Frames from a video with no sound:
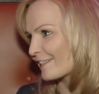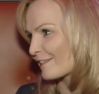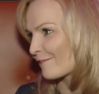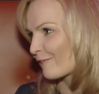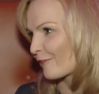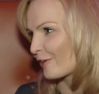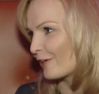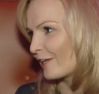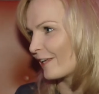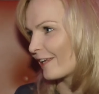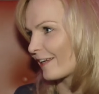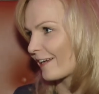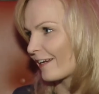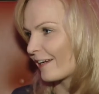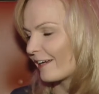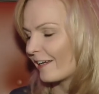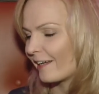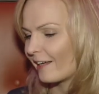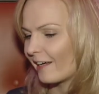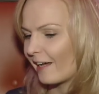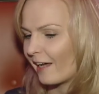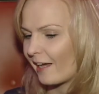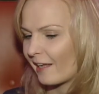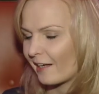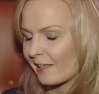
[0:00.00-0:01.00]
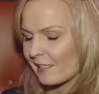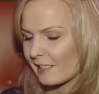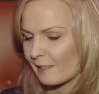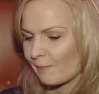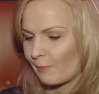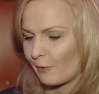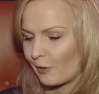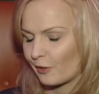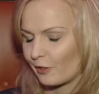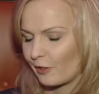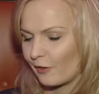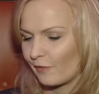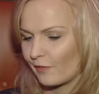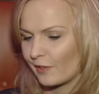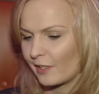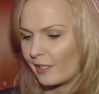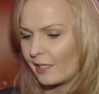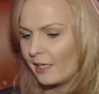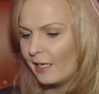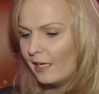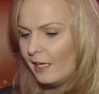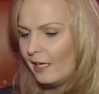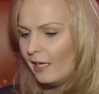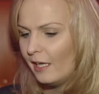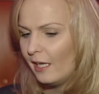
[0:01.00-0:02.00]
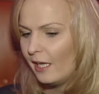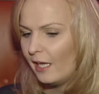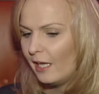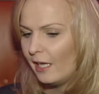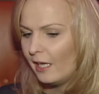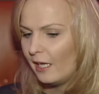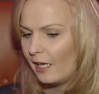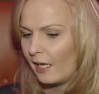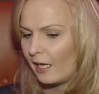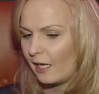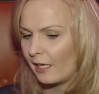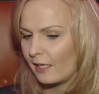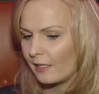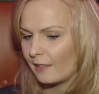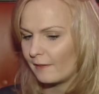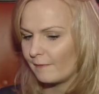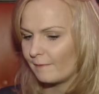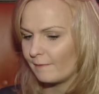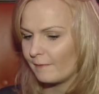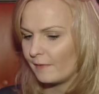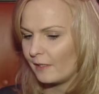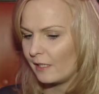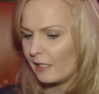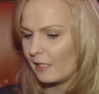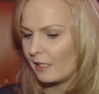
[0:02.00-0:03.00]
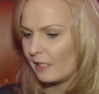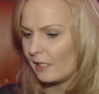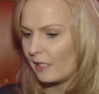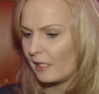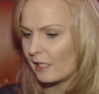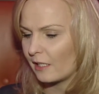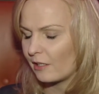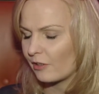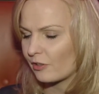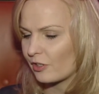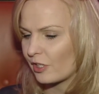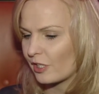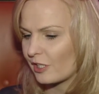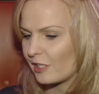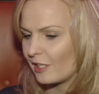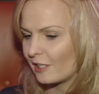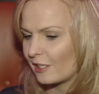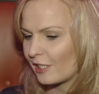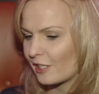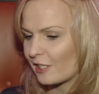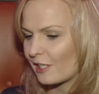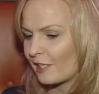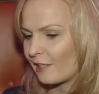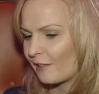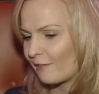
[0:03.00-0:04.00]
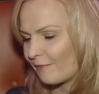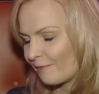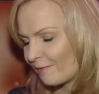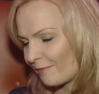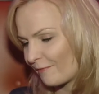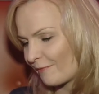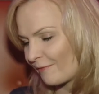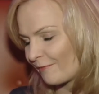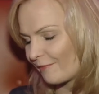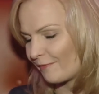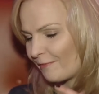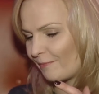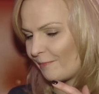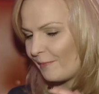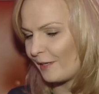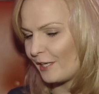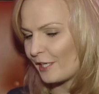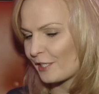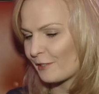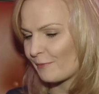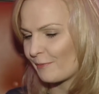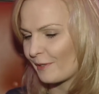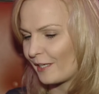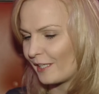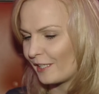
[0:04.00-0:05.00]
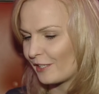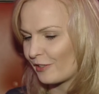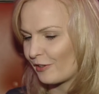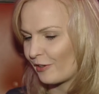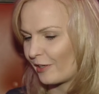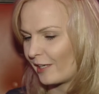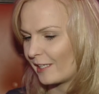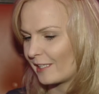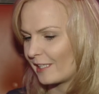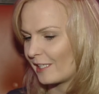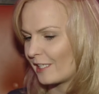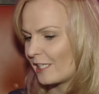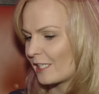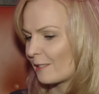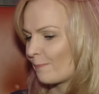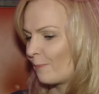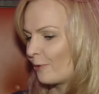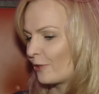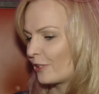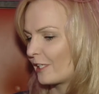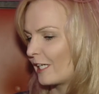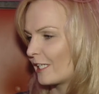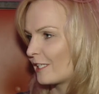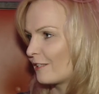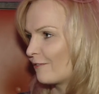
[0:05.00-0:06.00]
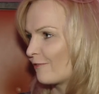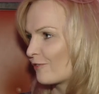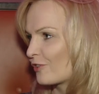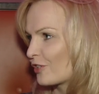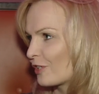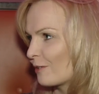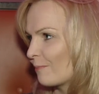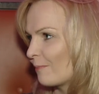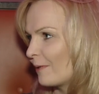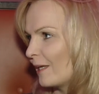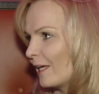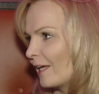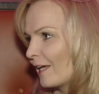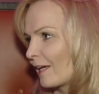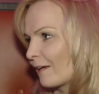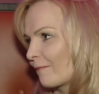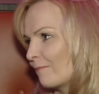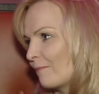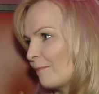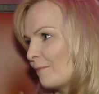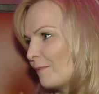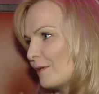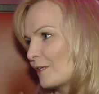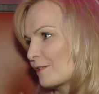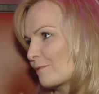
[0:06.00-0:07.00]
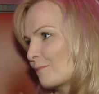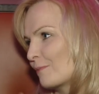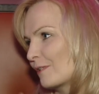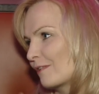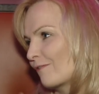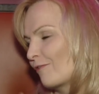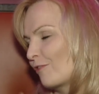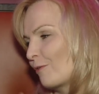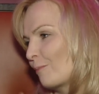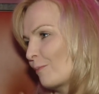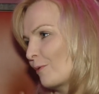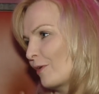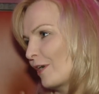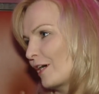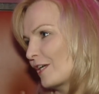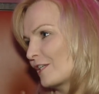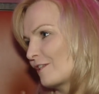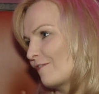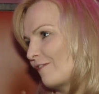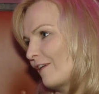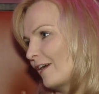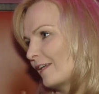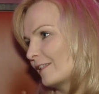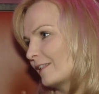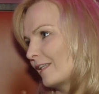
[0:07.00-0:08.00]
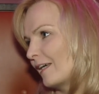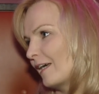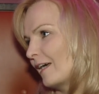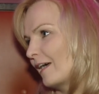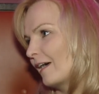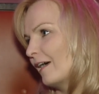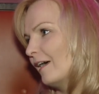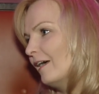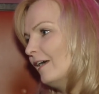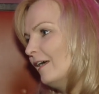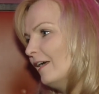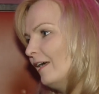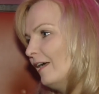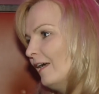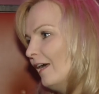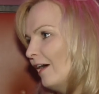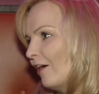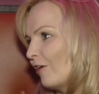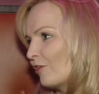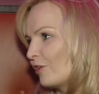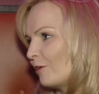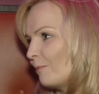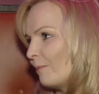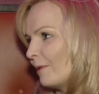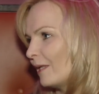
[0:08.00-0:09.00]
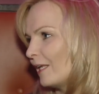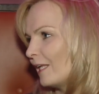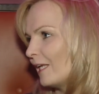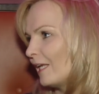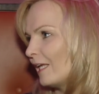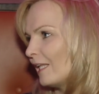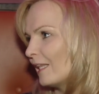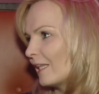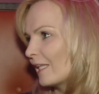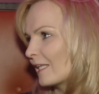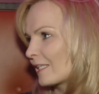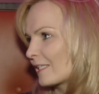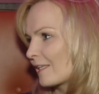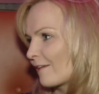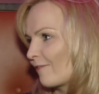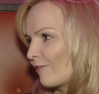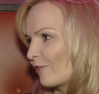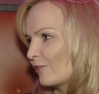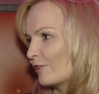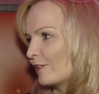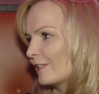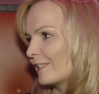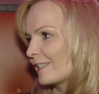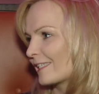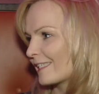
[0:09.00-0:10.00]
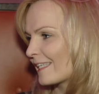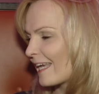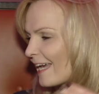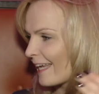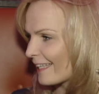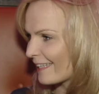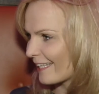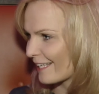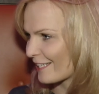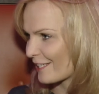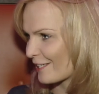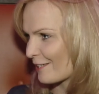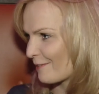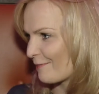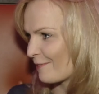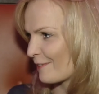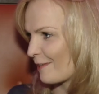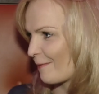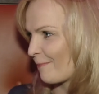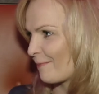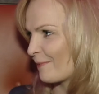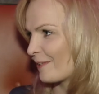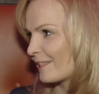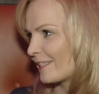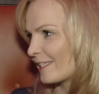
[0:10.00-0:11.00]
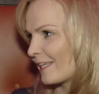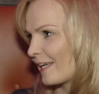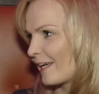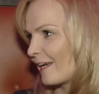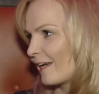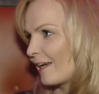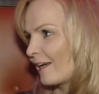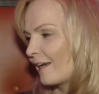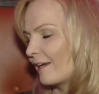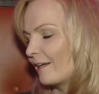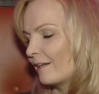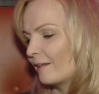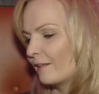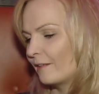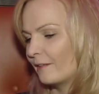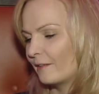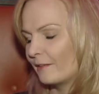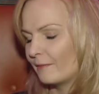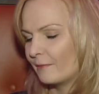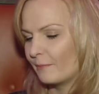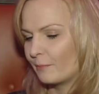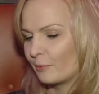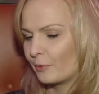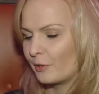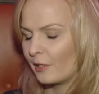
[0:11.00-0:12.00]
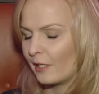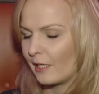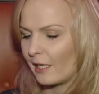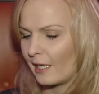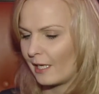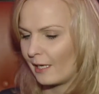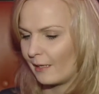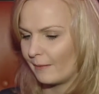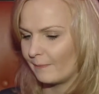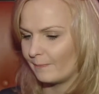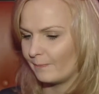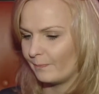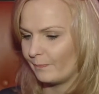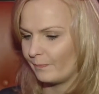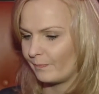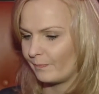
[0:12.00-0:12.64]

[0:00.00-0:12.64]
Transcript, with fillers: swoich e, aren sportowych. I jednocześnie też e, mieliśmy kiedyś okazję się spotkać w Rzymie, jak mieliśmy swój Puchar Świata. Oni mieli inne zawody za, naszy, za, za e, budynkiem